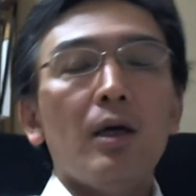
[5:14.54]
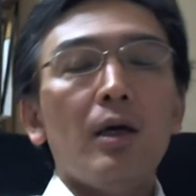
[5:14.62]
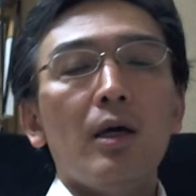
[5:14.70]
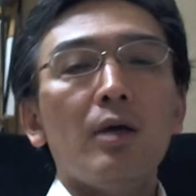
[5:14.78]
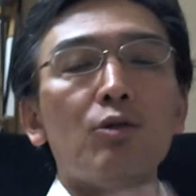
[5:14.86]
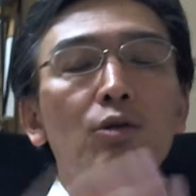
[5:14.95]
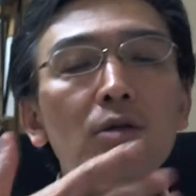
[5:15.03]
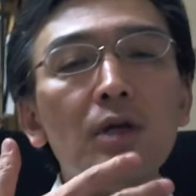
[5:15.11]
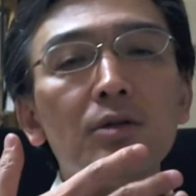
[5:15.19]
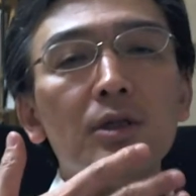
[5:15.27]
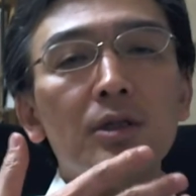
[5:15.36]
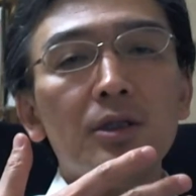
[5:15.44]
えー、とに
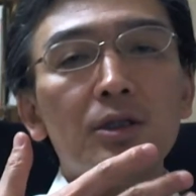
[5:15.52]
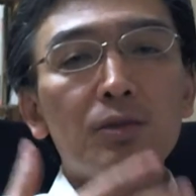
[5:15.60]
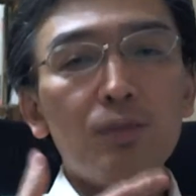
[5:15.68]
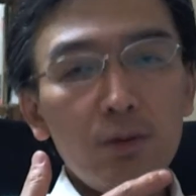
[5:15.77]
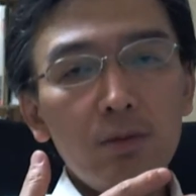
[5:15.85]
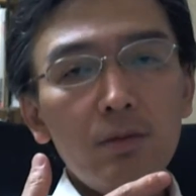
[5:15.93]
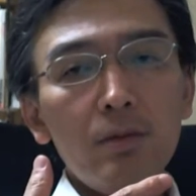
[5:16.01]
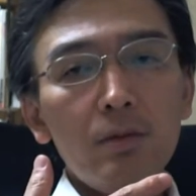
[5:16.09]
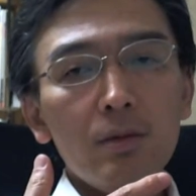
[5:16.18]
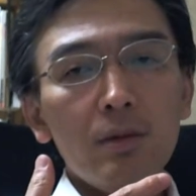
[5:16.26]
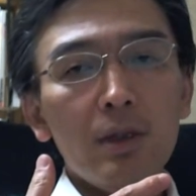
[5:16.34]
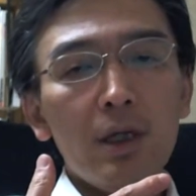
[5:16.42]
かくですね、自分
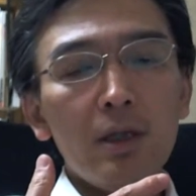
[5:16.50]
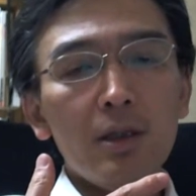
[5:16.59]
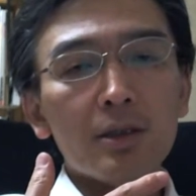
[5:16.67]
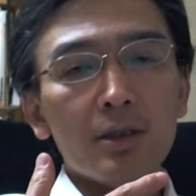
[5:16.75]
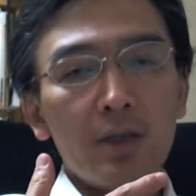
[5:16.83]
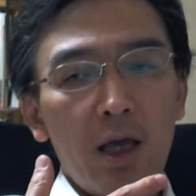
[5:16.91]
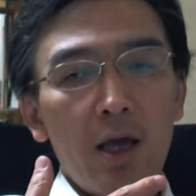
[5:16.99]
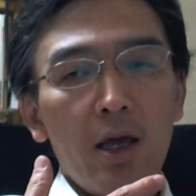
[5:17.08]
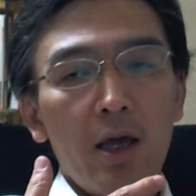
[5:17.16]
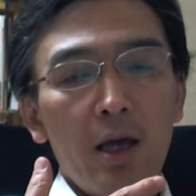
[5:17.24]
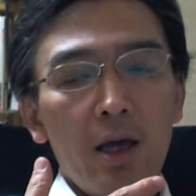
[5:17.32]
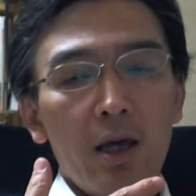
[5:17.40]
がですね、
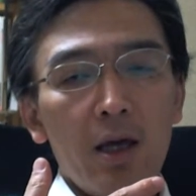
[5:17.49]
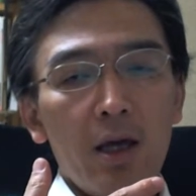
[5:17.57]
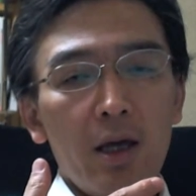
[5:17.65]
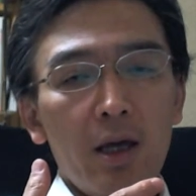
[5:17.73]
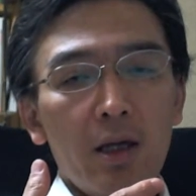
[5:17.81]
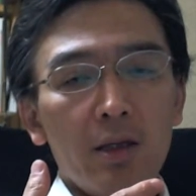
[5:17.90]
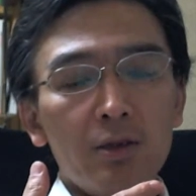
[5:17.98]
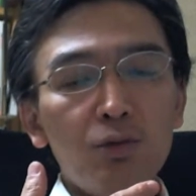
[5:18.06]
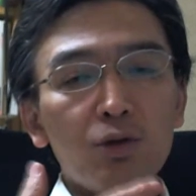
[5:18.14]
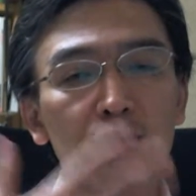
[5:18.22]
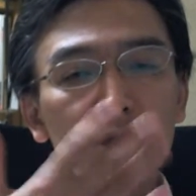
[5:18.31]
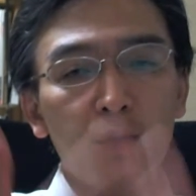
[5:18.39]
えー、自
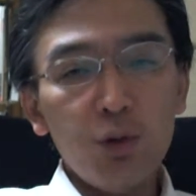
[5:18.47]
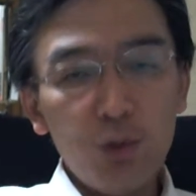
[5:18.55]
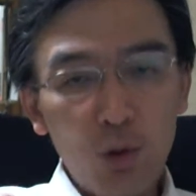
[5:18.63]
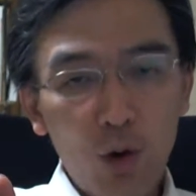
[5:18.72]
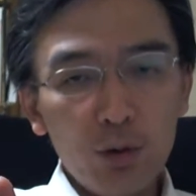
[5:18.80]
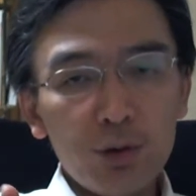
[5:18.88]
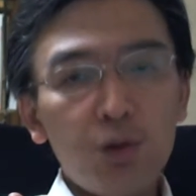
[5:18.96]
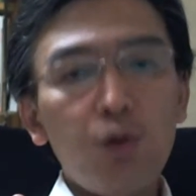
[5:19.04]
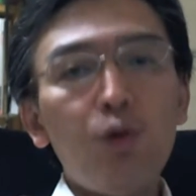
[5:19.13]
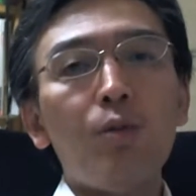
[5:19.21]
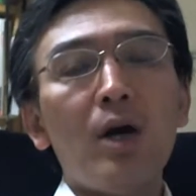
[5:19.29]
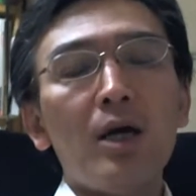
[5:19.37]
分の仕事、
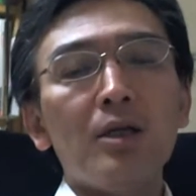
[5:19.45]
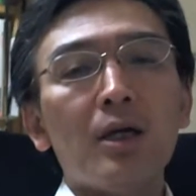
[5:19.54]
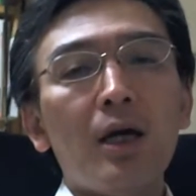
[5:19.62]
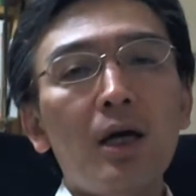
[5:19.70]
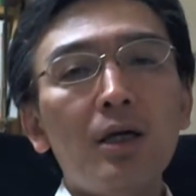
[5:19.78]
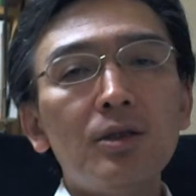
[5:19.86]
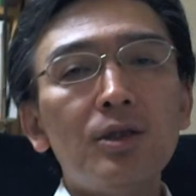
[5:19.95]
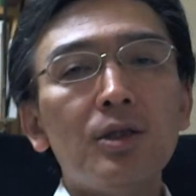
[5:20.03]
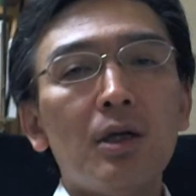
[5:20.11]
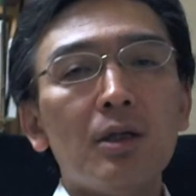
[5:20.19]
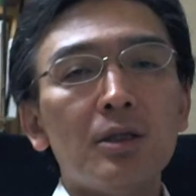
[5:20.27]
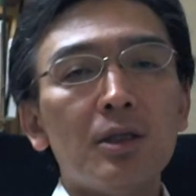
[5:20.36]
商売に関し
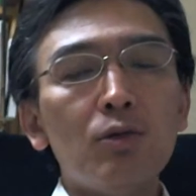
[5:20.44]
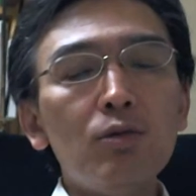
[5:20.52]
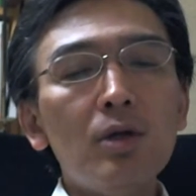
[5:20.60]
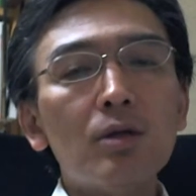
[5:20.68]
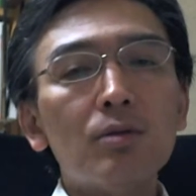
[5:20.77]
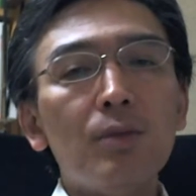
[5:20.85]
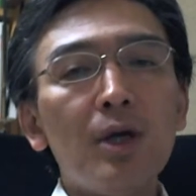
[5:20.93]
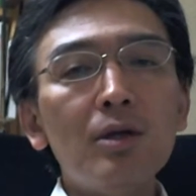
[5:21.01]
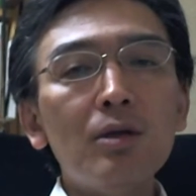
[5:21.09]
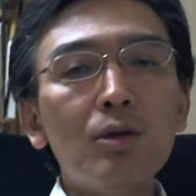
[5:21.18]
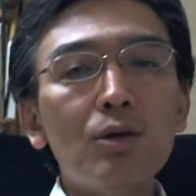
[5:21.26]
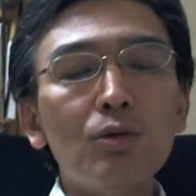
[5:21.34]
てはですね、とにかく
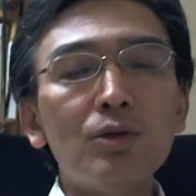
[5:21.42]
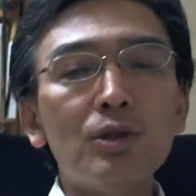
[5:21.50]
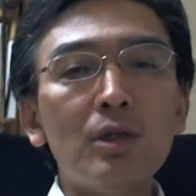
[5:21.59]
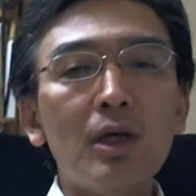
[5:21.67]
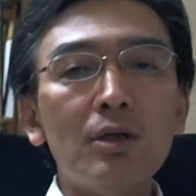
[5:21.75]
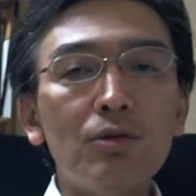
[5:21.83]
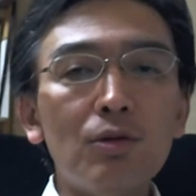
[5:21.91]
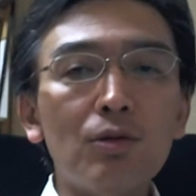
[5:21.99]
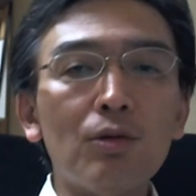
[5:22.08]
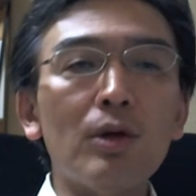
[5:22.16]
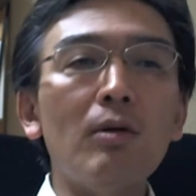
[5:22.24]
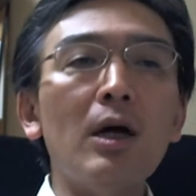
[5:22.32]
勉強しないと
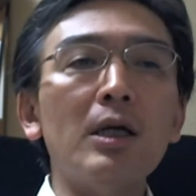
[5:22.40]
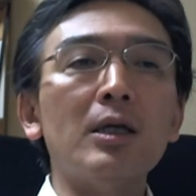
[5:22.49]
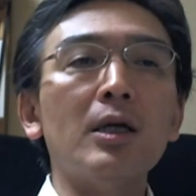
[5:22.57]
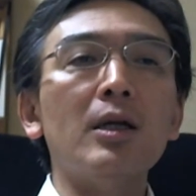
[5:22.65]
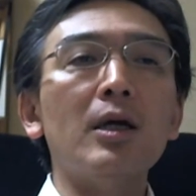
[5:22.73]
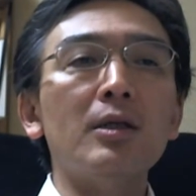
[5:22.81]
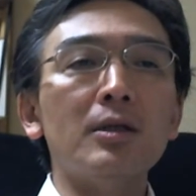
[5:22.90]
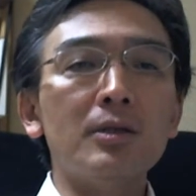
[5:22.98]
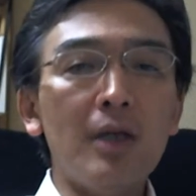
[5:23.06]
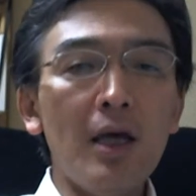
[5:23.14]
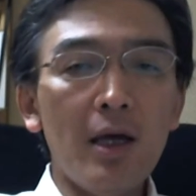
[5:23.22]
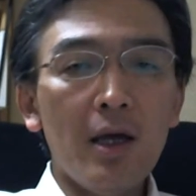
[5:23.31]
これはいけないで
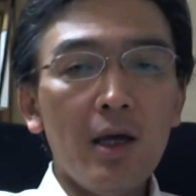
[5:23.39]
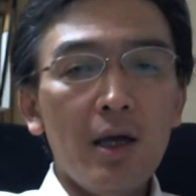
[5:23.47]
すね。